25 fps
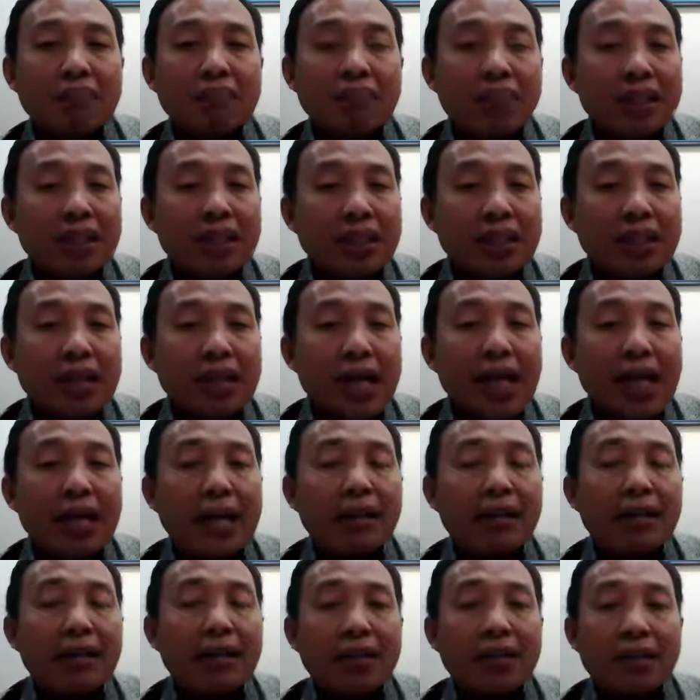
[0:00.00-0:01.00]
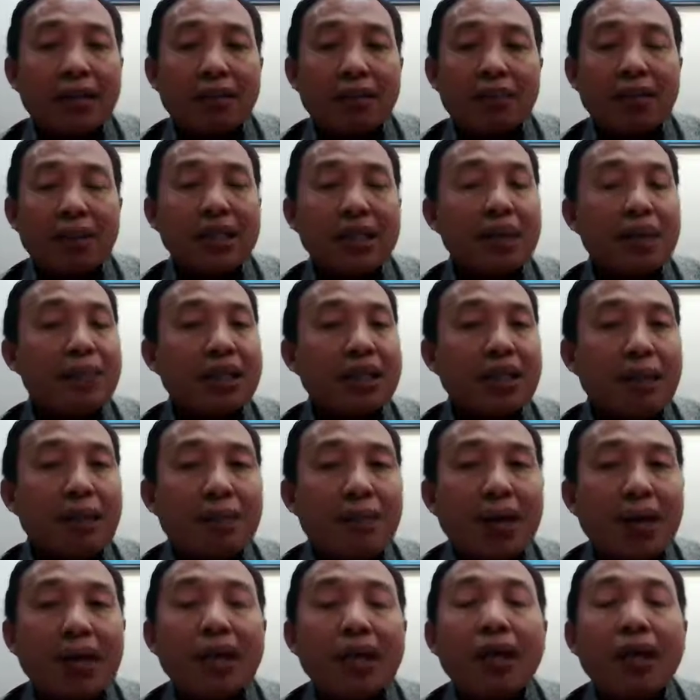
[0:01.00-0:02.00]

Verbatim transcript: pemerintahan bersama-sama.